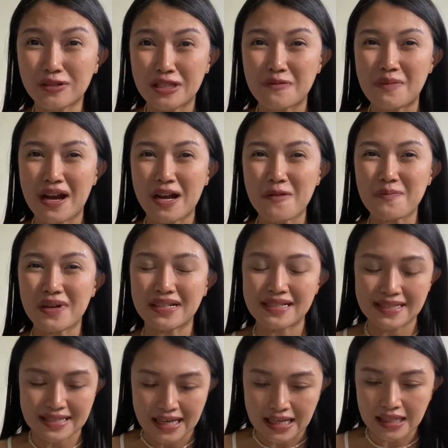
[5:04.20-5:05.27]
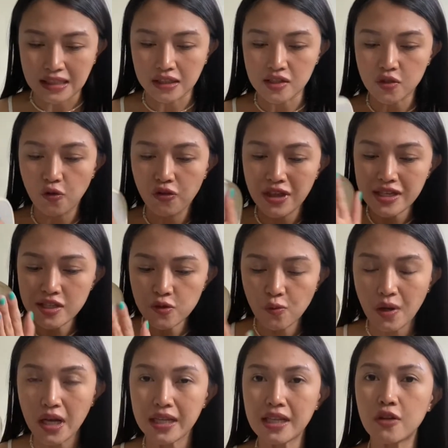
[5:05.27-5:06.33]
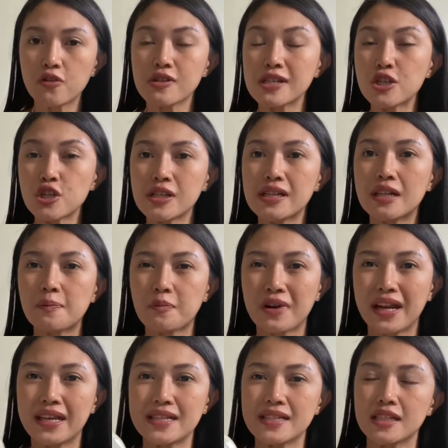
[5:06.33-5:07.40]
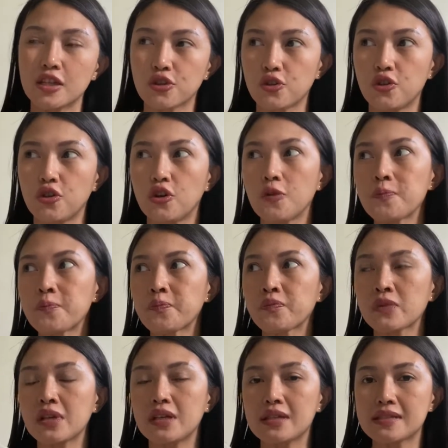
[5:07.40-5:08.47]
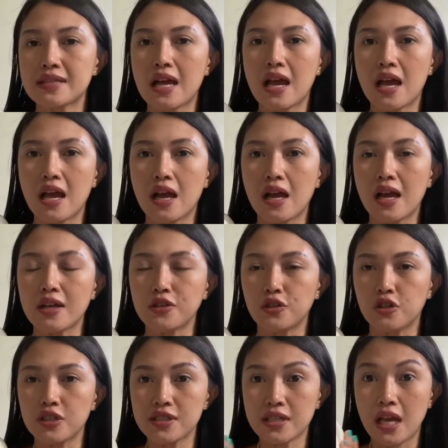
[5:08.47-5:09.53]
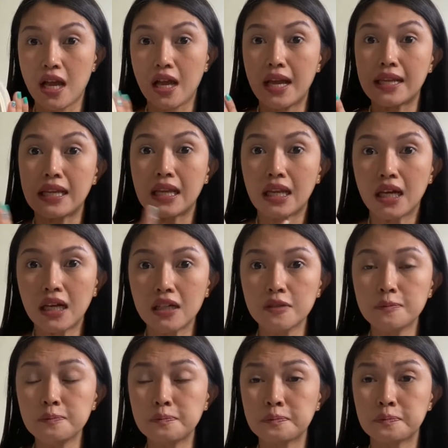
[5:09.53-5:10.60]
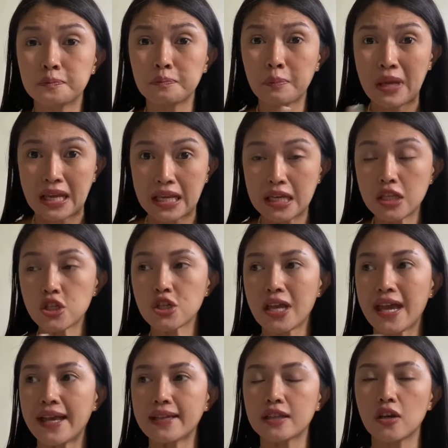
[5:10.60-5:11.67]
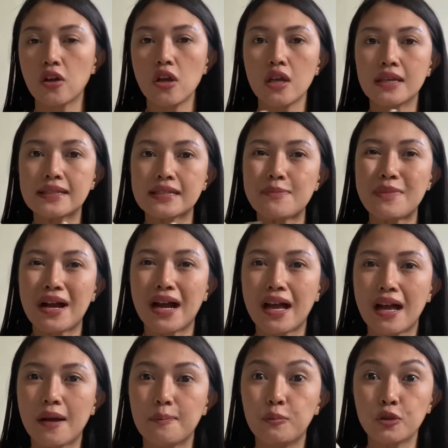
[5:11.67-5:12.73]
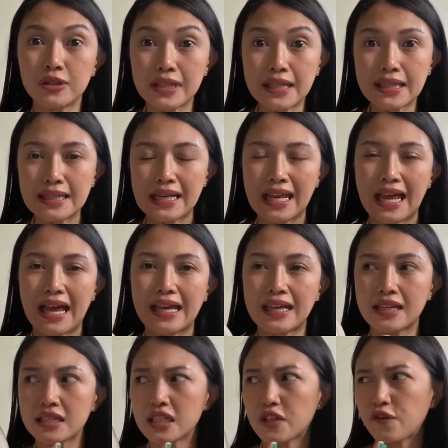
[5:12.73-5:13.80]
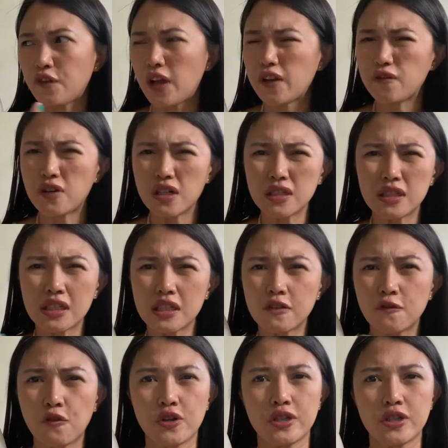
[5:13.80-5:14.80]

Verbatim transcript: 'di ba, kapag sale. So this one, ang original price nito sa ano, sa kanilang page and sa mga boutique nila is 545